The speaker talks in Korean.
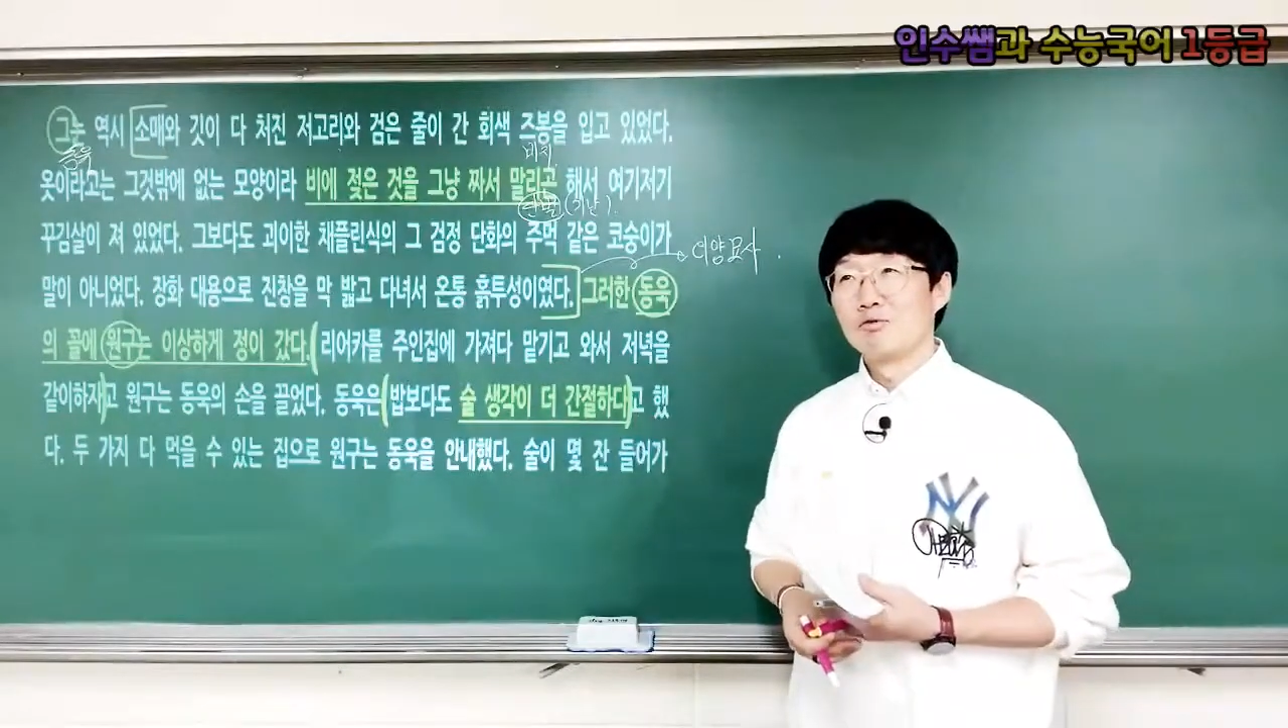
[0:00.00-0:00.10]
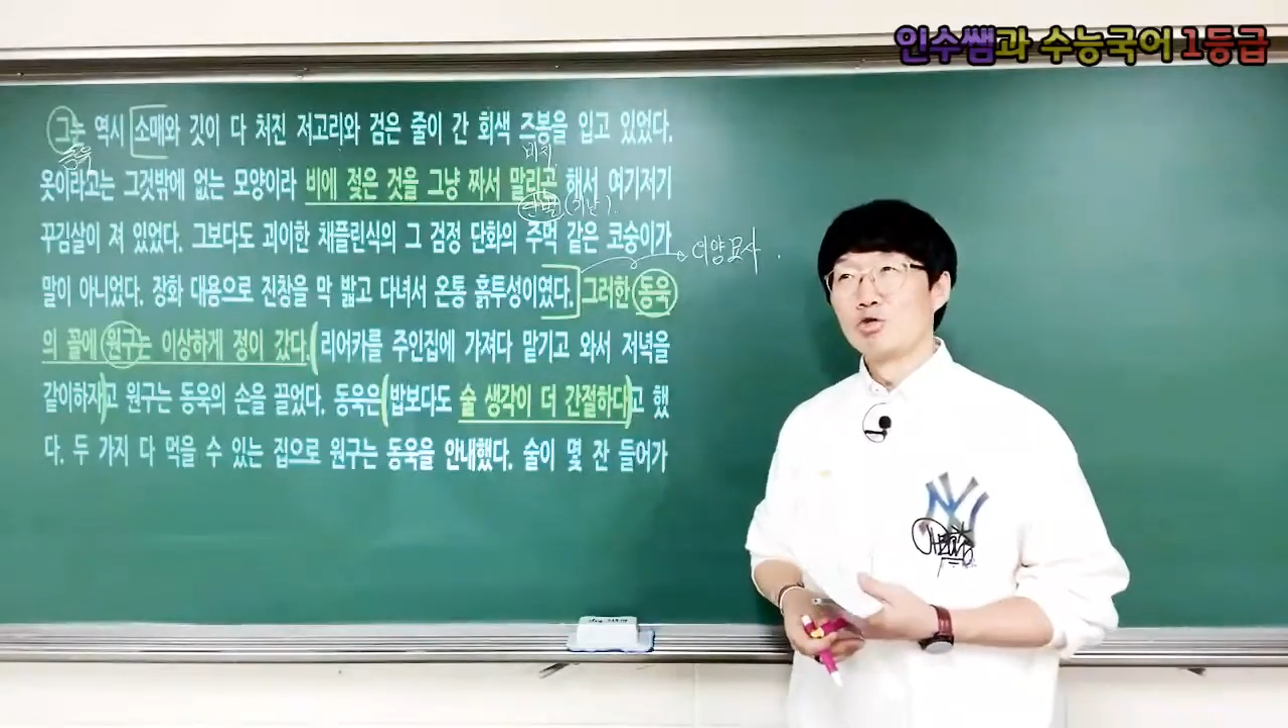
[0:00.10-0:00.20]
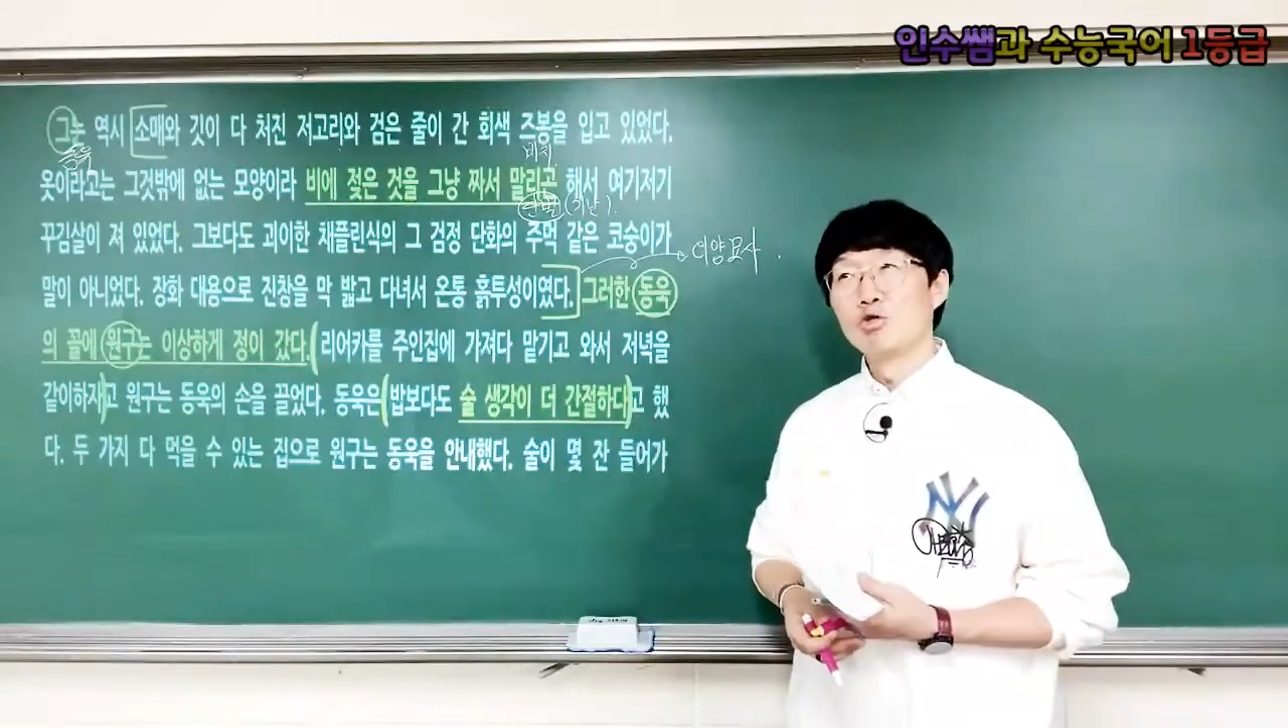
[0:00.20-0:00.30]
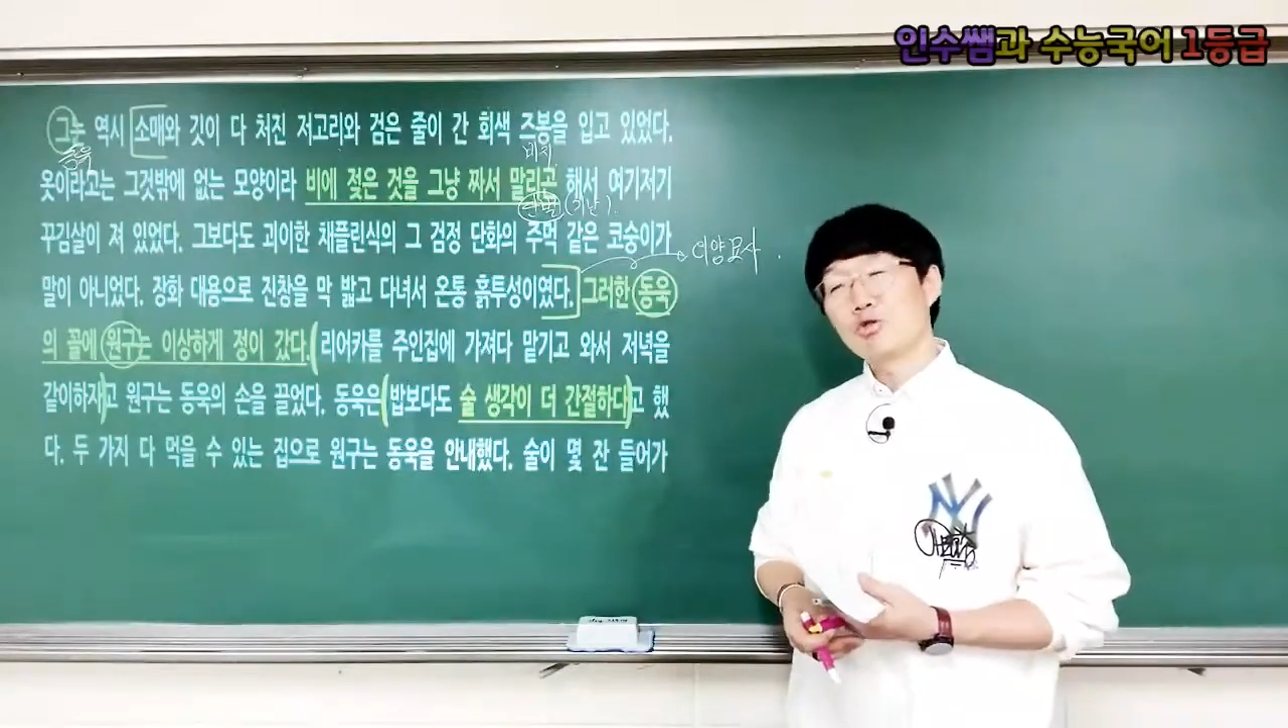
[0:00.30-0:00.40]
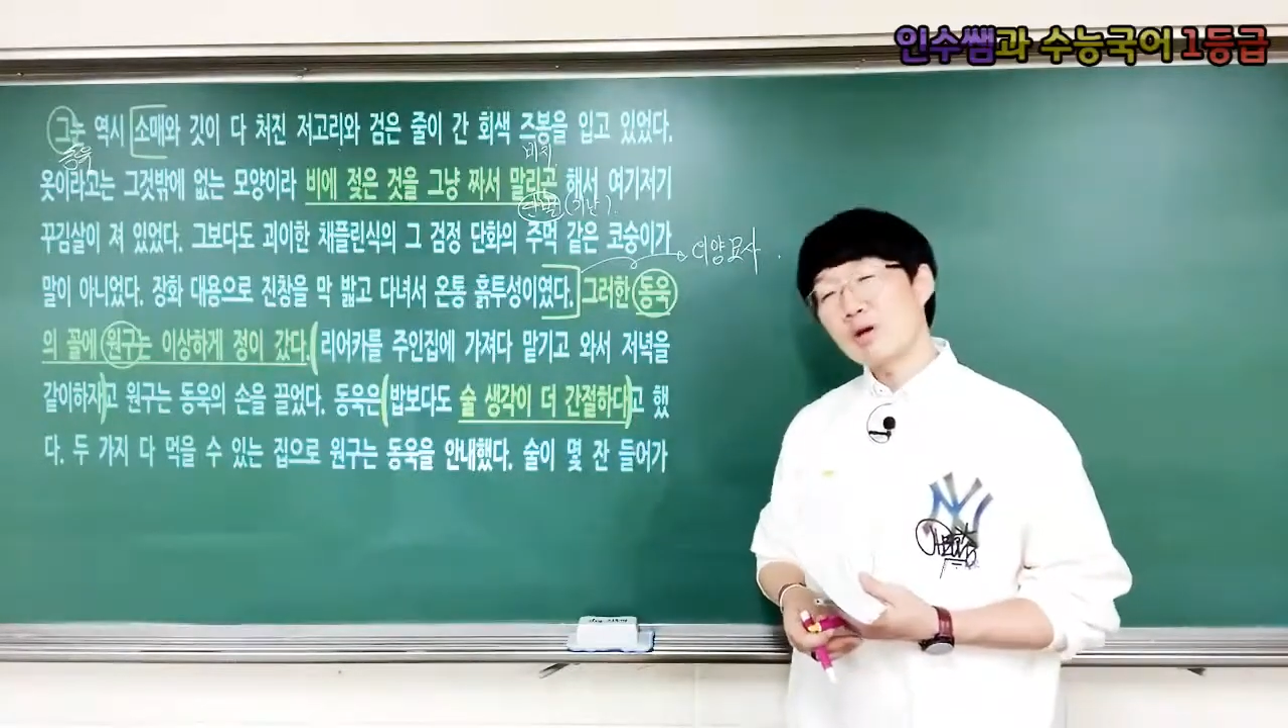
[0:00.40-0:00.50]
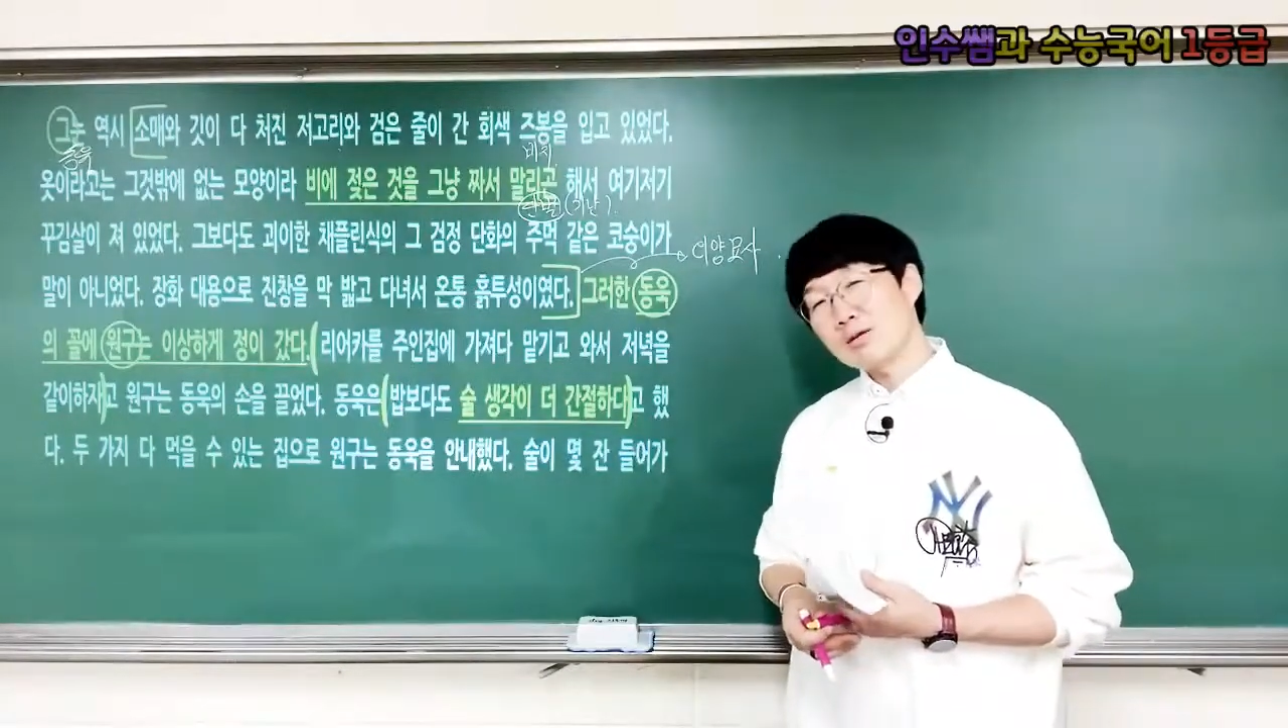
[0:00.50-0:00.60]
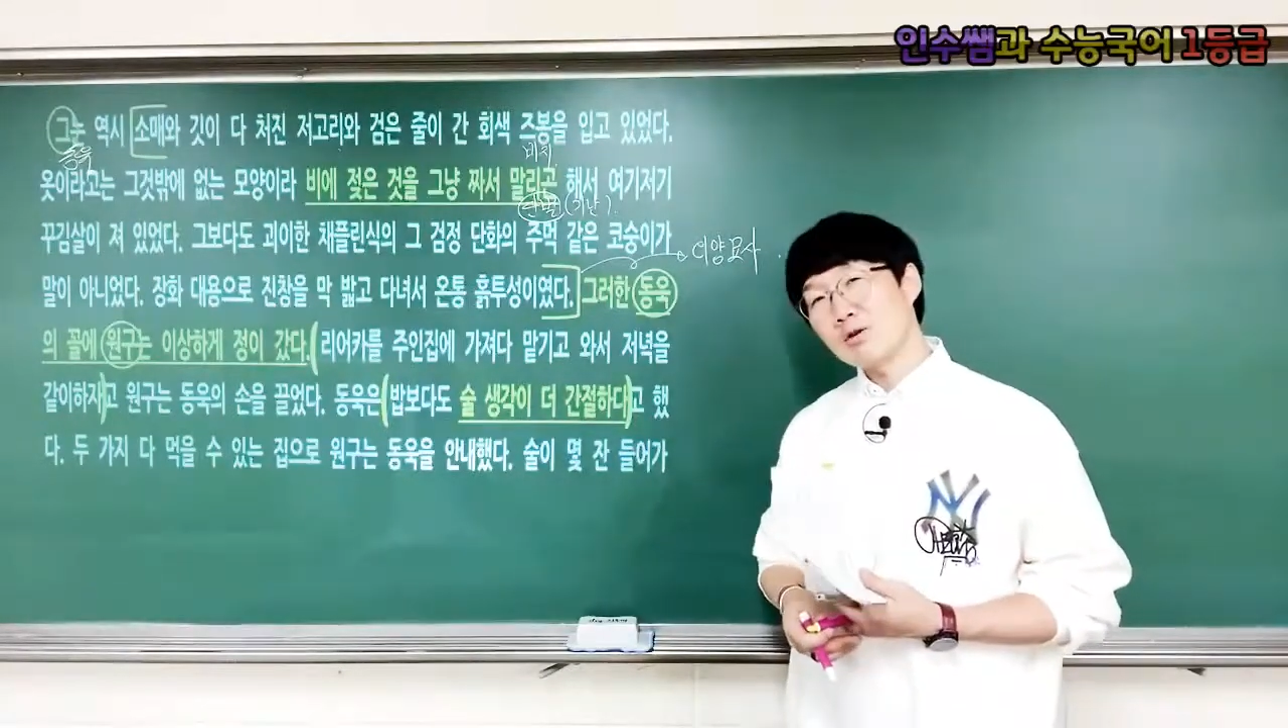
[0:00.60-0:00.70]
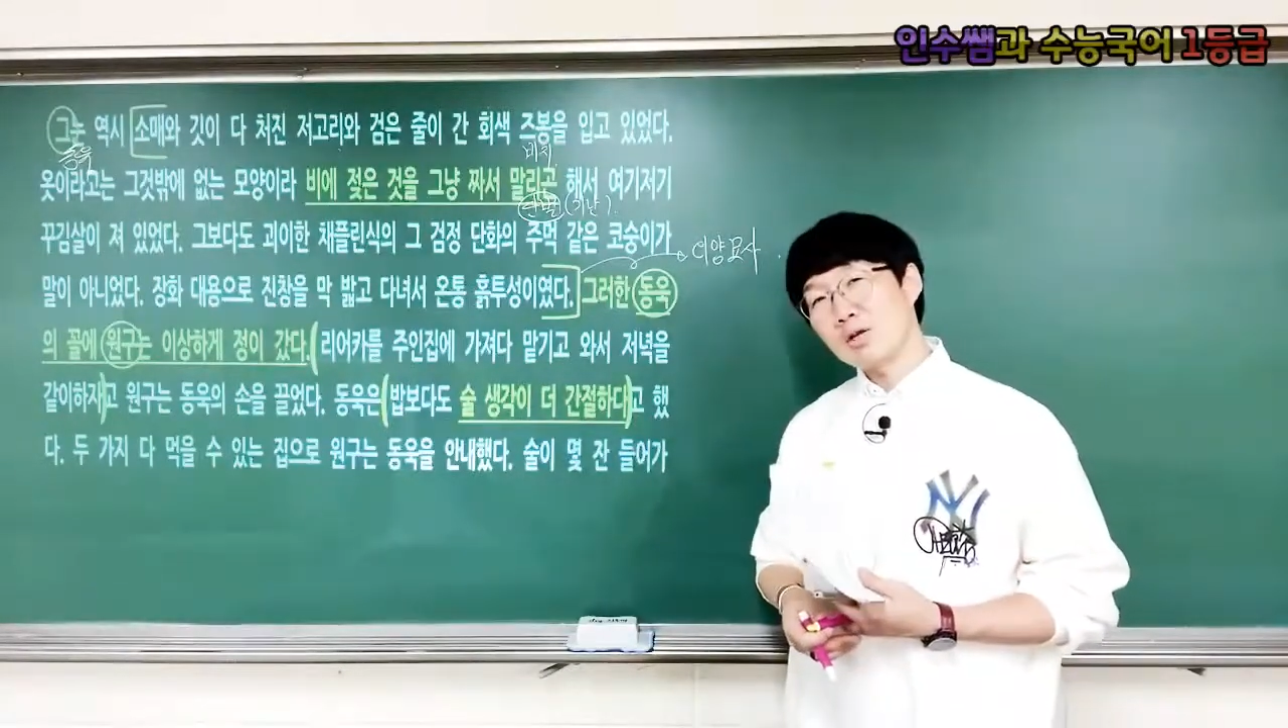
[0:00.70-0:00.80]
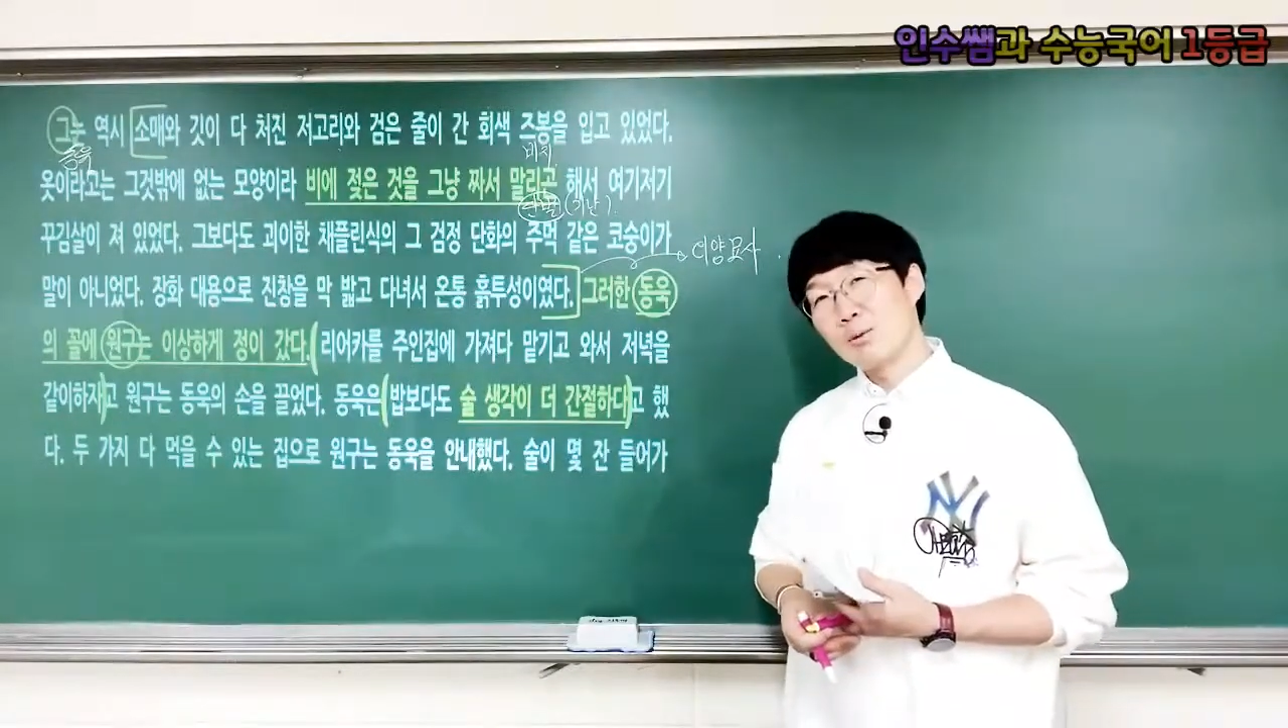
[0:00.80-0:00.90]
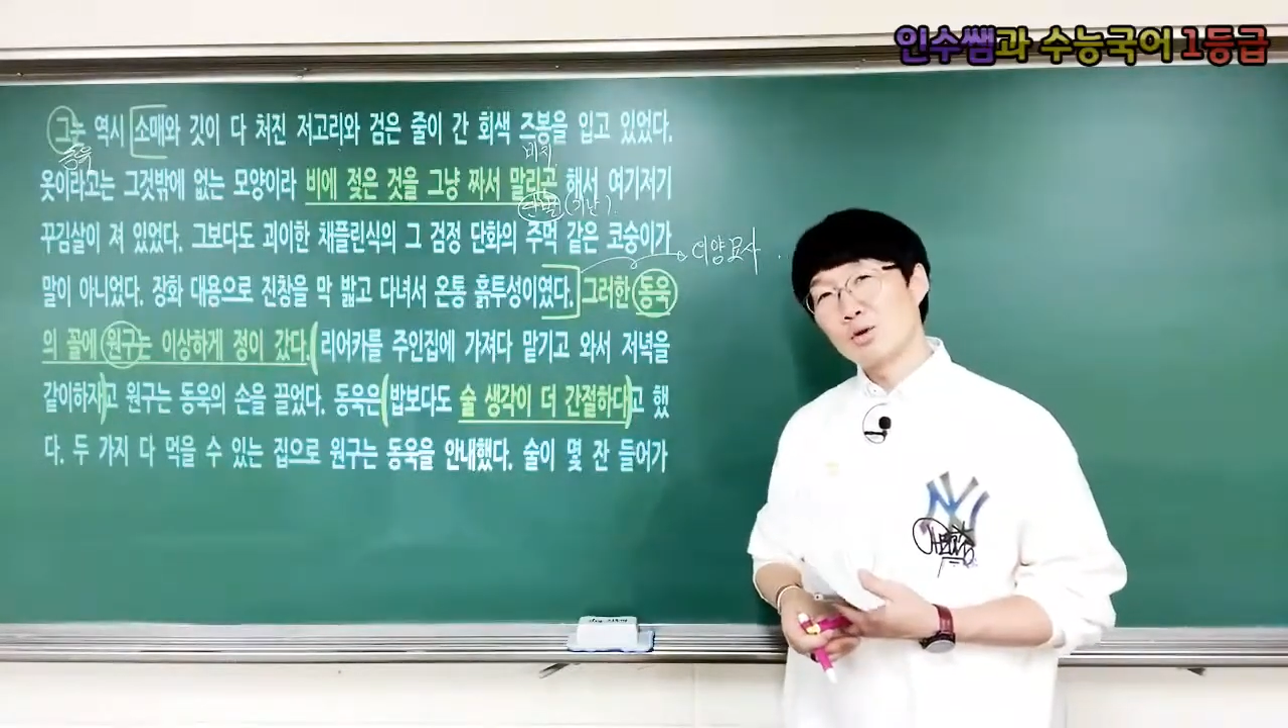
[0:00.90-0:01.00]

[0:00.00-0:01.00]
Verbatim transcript: 우스꽝스럽게